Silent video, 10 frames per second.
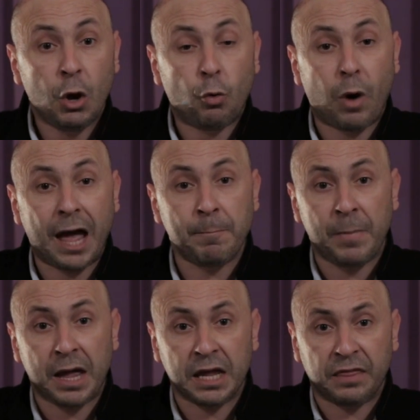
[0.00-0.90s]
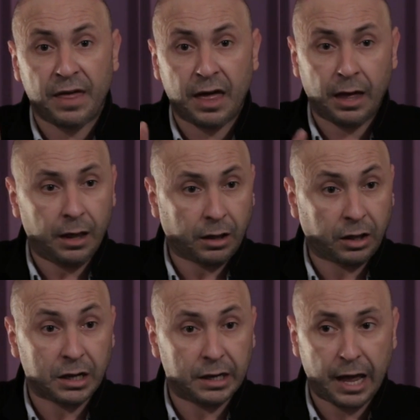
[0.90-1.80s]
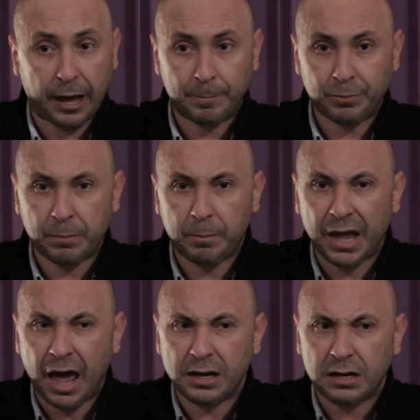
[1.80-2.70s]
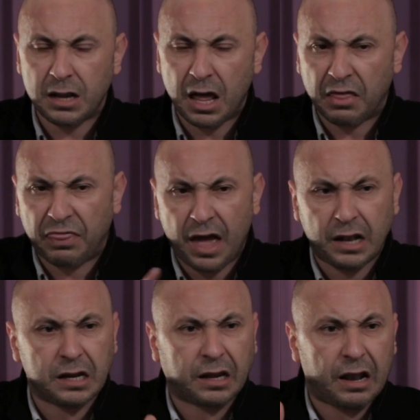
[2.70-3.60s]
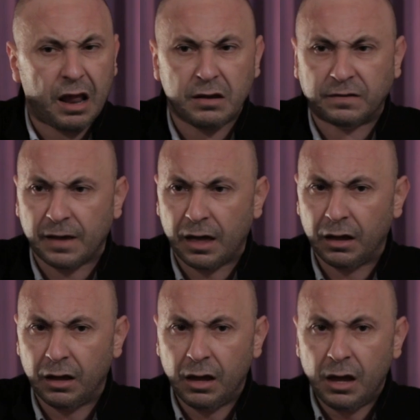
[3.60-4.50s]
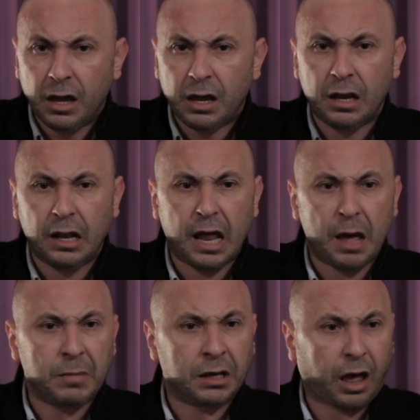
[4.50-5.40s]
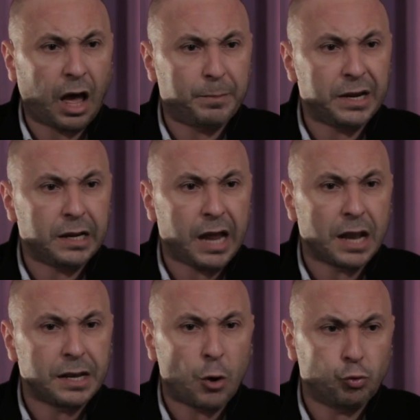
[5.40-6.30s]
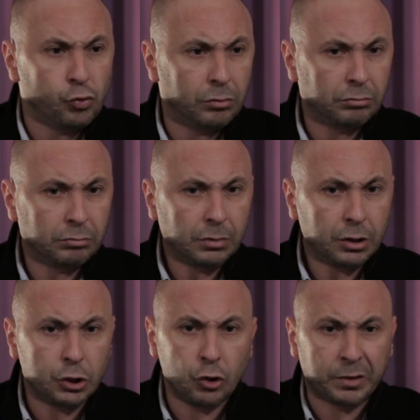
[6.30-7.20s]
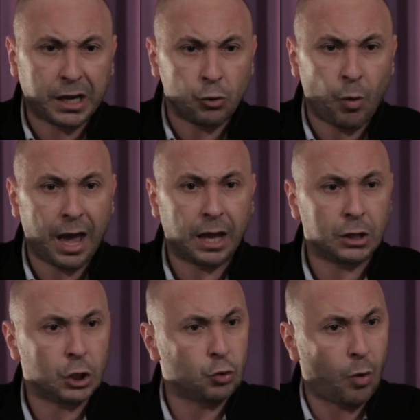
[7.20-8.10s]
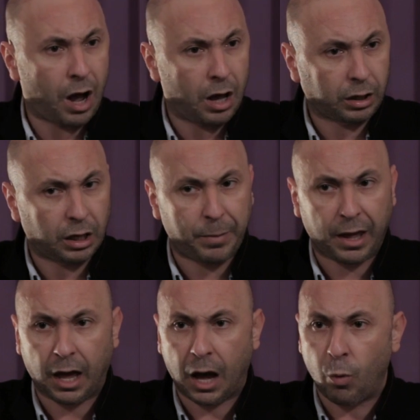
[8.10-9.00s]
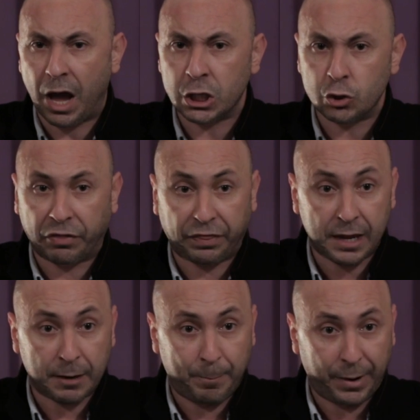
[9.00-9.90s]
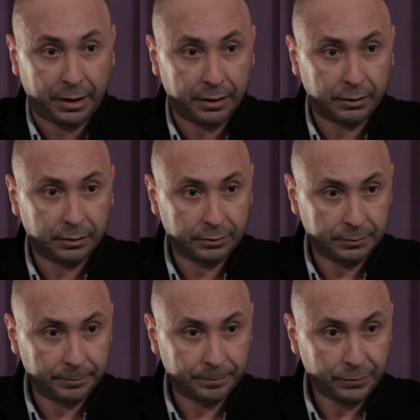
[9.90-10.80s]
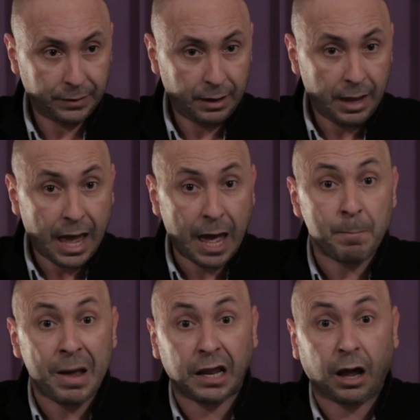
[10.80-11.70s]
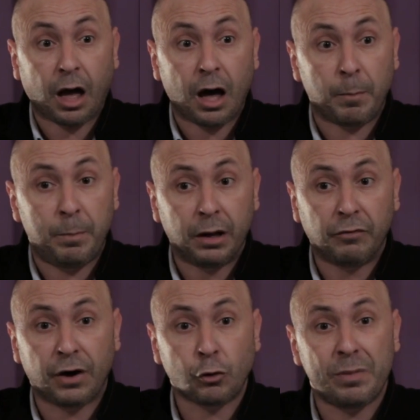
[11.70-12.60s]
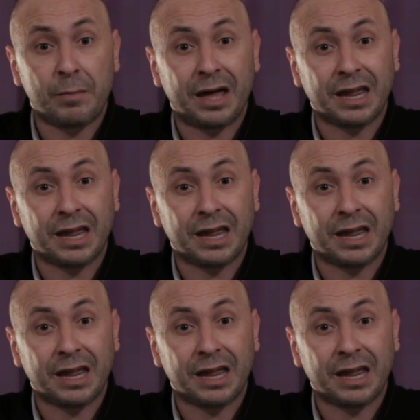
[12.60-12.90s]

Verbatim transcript: واما اذا قيل بان ذلك ليس الا من قبيل انه يمكن ان يعاقب او ان يثيب اما العقاب فربما